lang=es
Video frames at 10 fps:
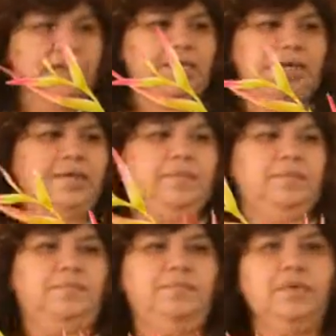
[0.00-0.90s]
ya
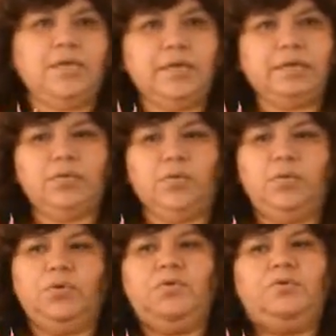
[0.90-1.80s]
mi
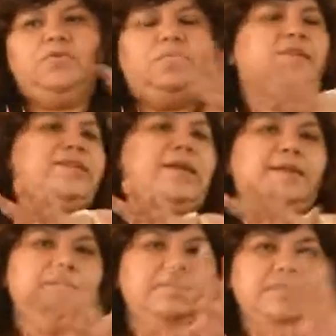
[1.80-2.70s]
anturio,
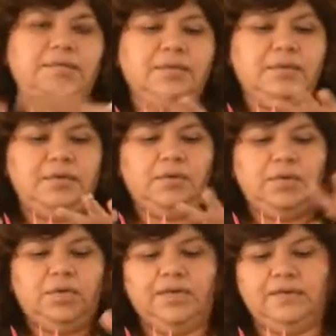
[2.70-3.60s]
sobresalen mis
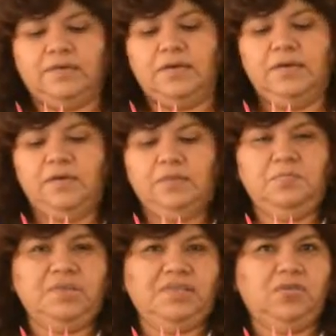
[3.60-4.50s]
heliconias,
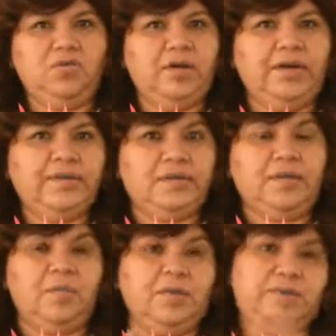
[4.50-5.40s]
mis hojas, que
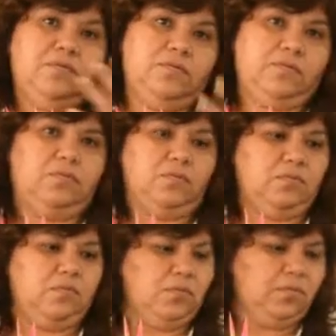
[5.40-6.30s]
también son
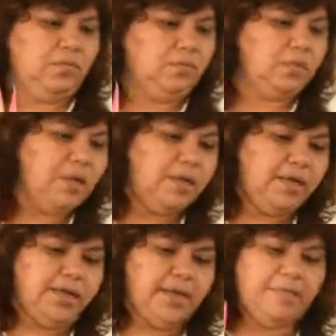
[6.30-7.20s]
un,
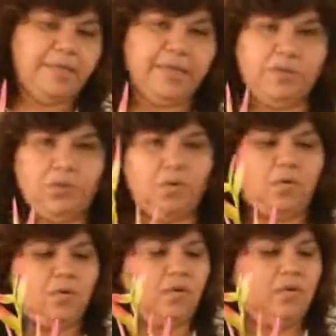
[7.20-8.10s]

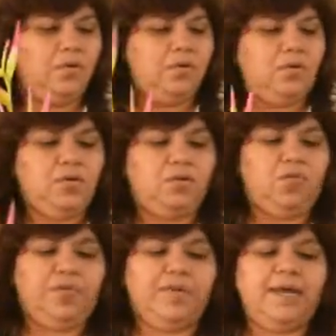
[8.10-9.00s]
elemento
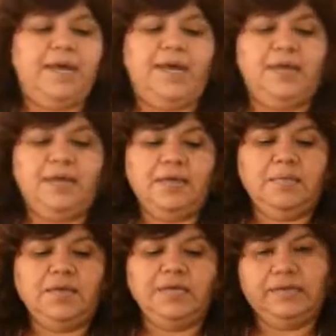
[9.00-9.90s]
tropical, y
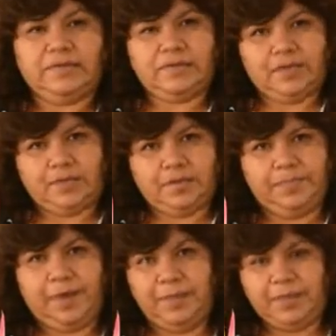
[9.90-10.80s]
mis eh,
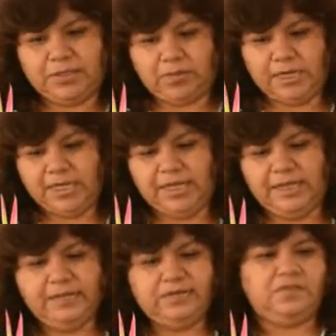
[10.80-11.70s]
palmas
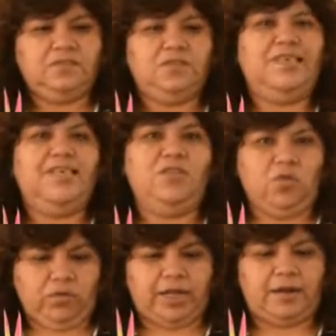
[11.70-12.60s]
rubelinas se
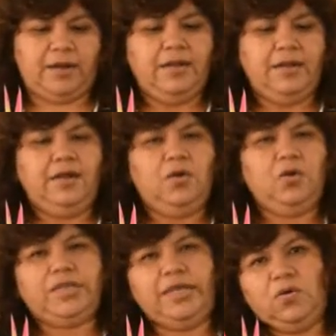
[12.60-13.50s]
notan. Lo que
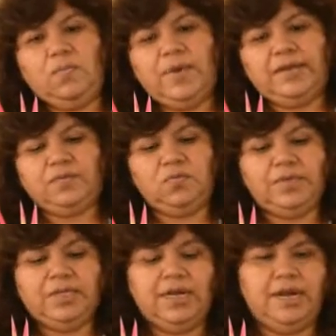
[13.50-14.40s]
tengo más son
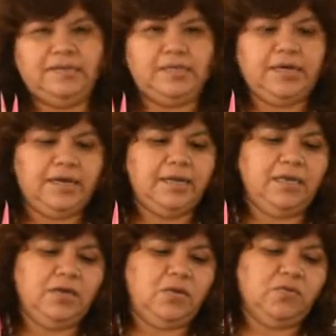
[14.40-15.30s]
materiales de
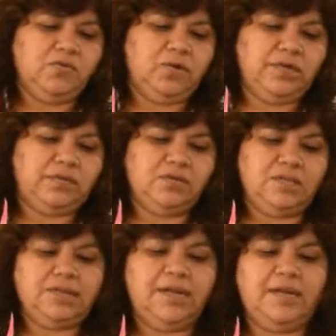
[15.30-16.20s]
jardín, como son las
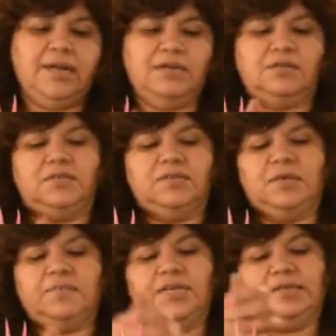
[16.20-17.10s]
rosas ana, las rosas
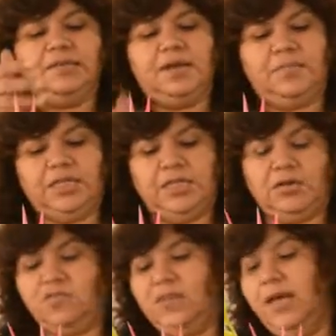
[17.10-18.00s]
amnesia, la mini
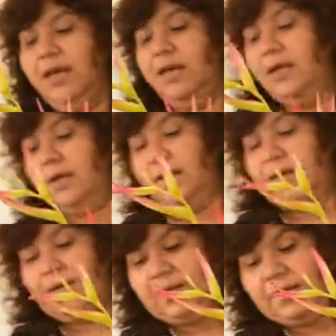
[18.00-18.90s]
rosa
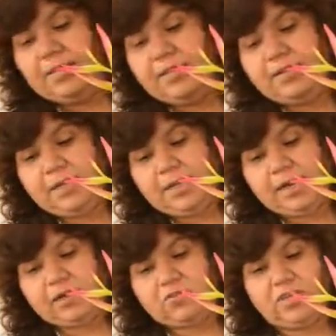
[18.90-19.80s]
y la
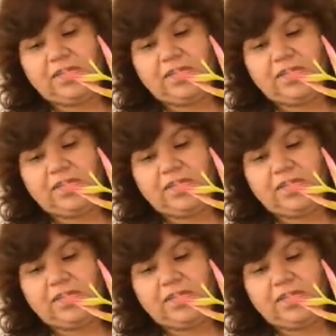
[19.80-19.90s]
rosa